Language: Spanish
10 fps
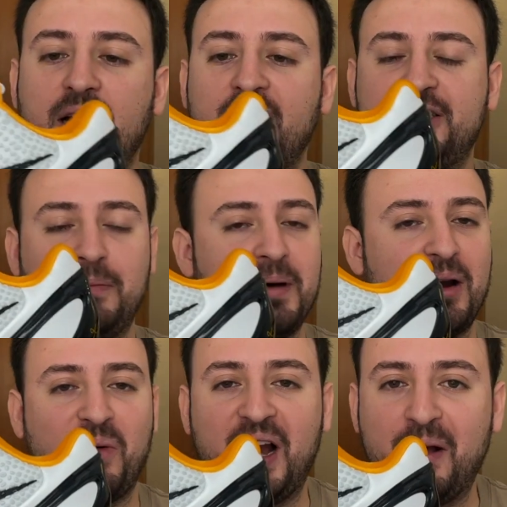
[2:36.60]
este
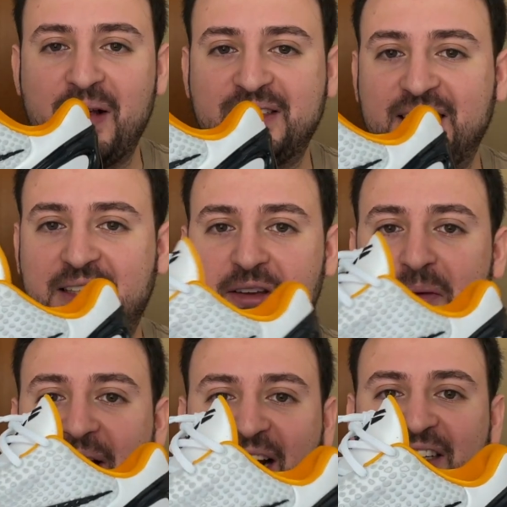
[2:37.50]
paro huele bastante
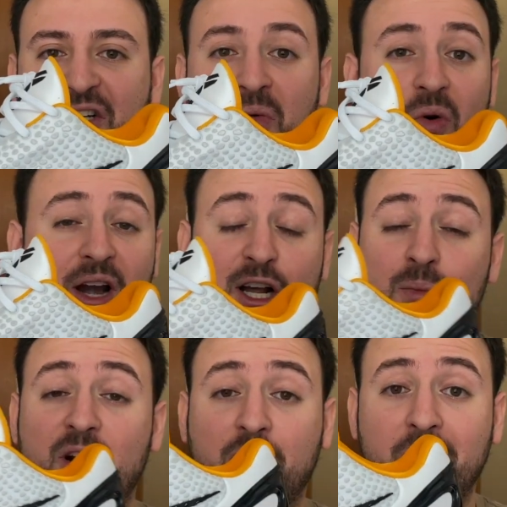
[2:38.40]
bien, me encanta cómo huele,
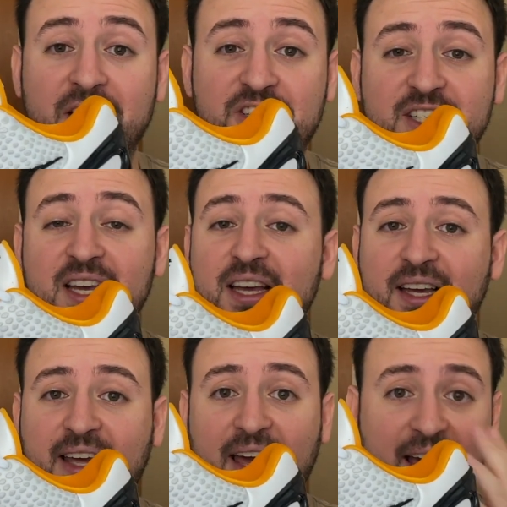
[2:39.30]
como el Grinch
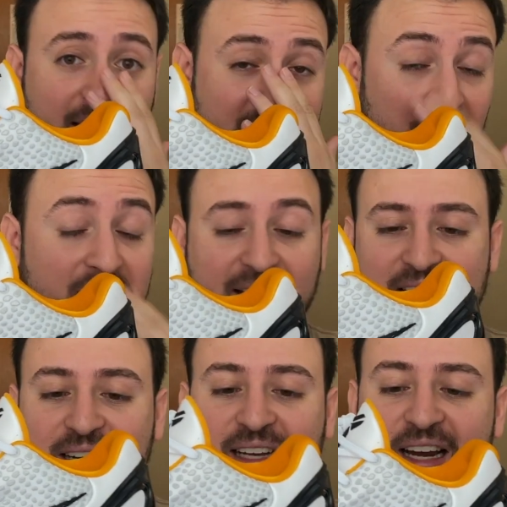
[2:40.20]
que, tengo ya aquí
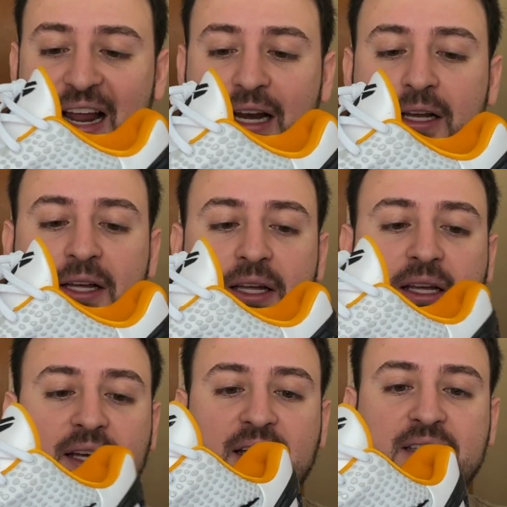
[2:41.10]
en el canal.
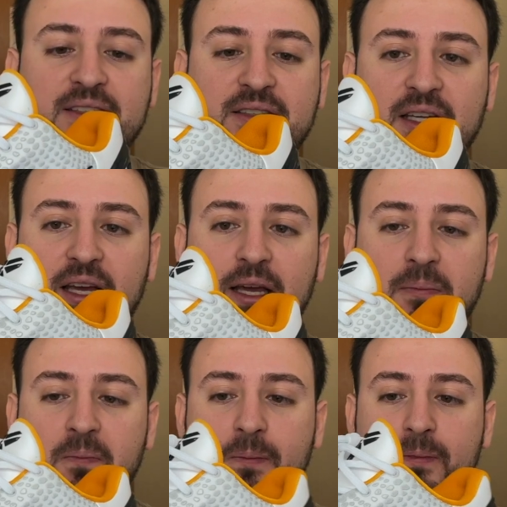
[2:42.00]

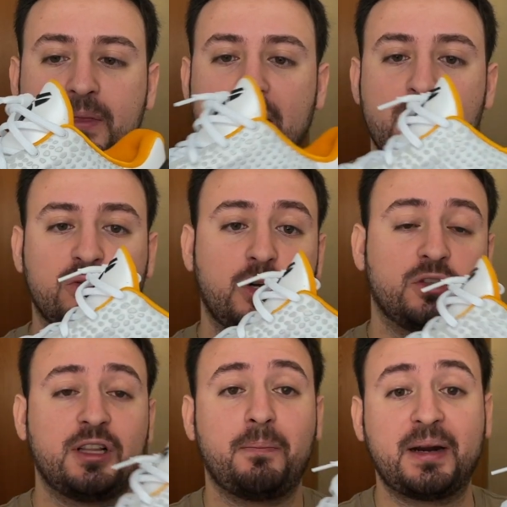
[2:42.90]
Este, tenemos, bueno,
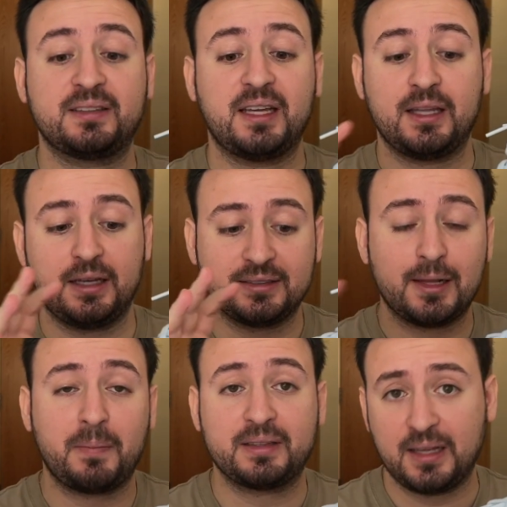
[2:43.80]
esta es la parte, es
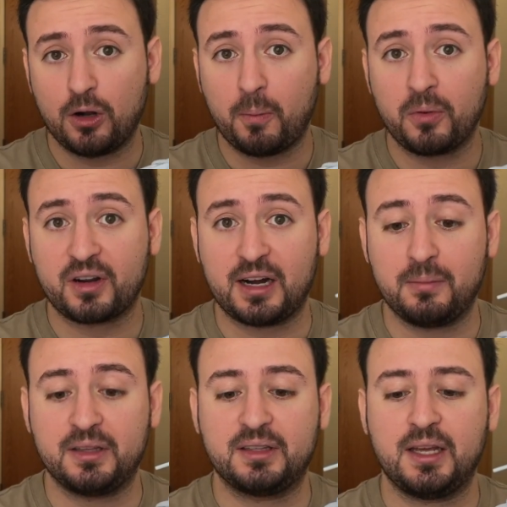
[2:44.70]
la parte del upper
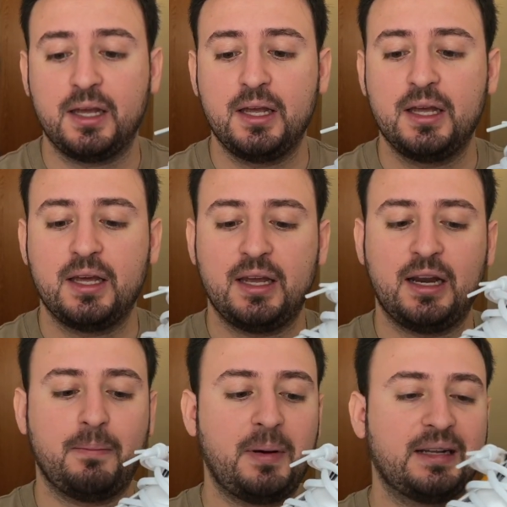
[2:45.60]
realmente.
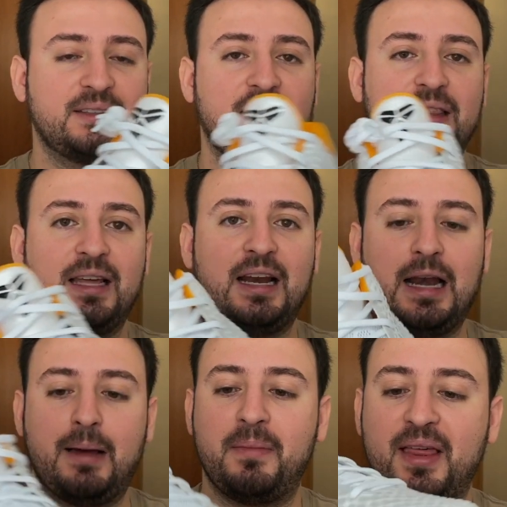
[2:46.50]
En la parte de
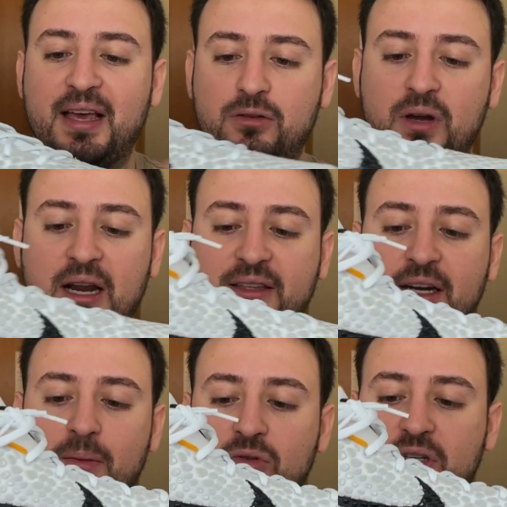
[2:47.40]
la media suela
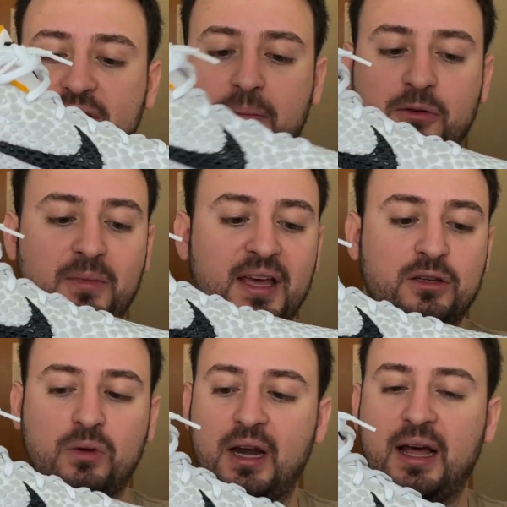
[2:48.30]
tenemos esta pues media
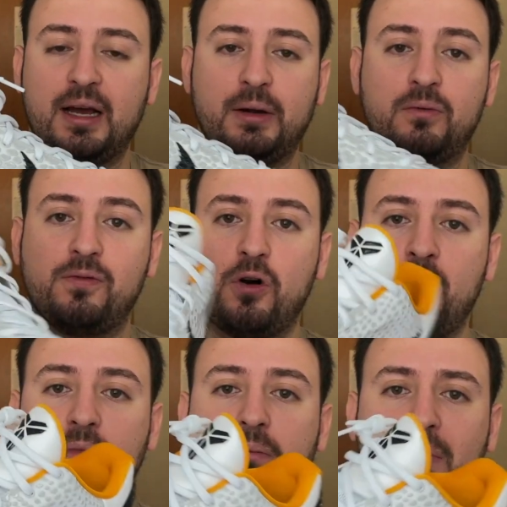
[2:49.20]
suela en un
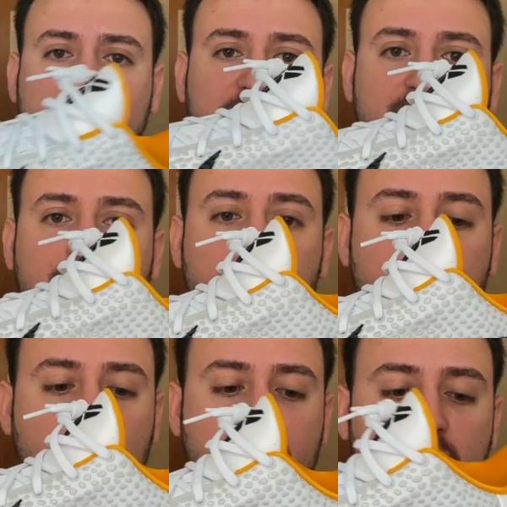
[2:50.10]
foam bastante
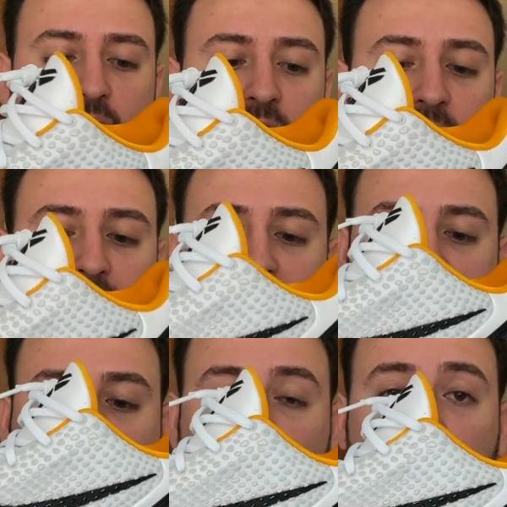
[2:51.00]
bueno
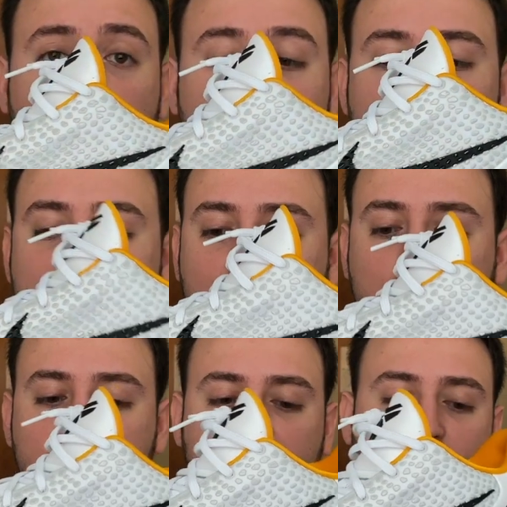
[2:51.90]
en color
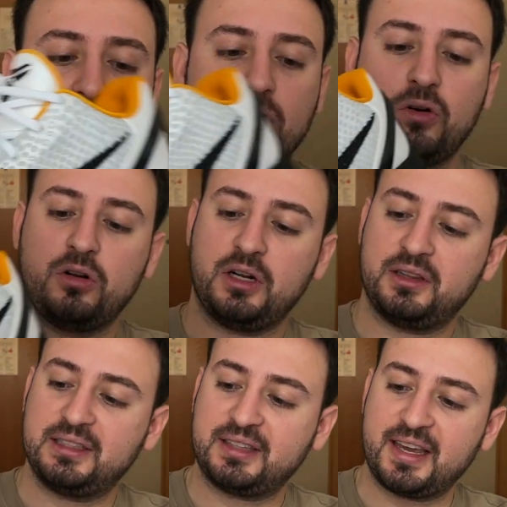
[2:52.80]
negro con
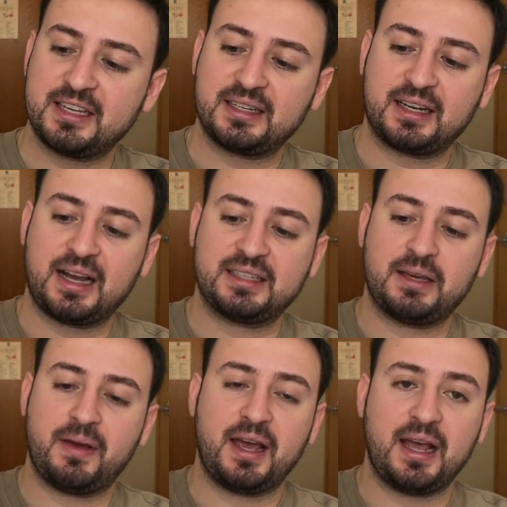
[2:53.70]
detalles acá que se
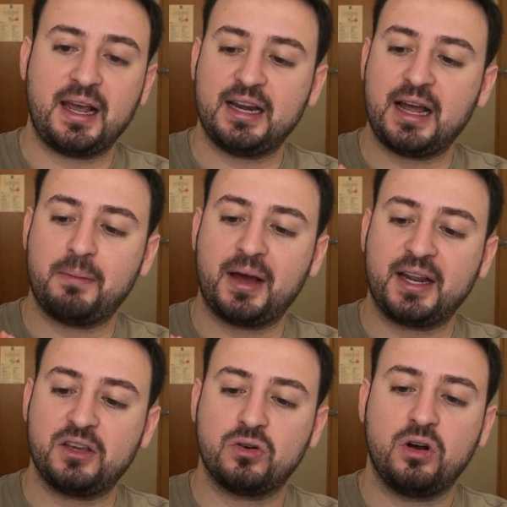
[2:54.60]
ve en
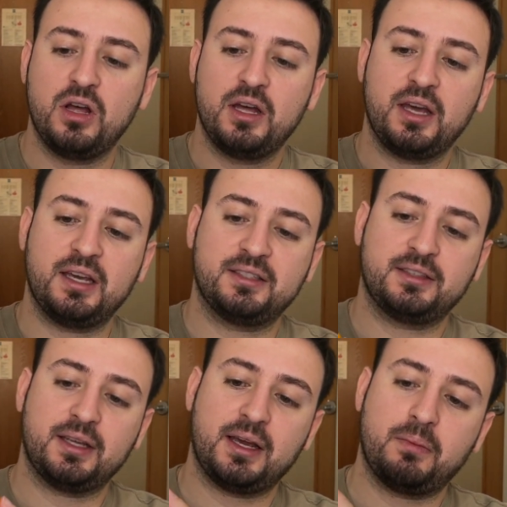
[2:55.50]
amarillo.
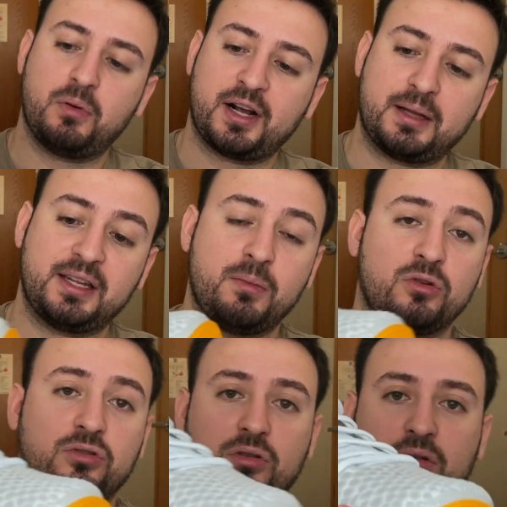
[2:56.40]
Este, por acá
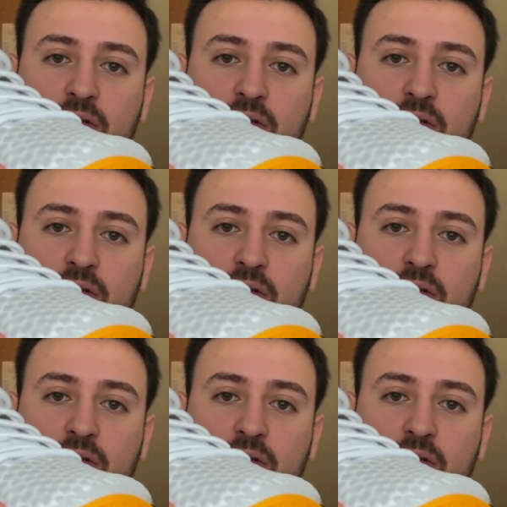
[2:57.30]
tenemos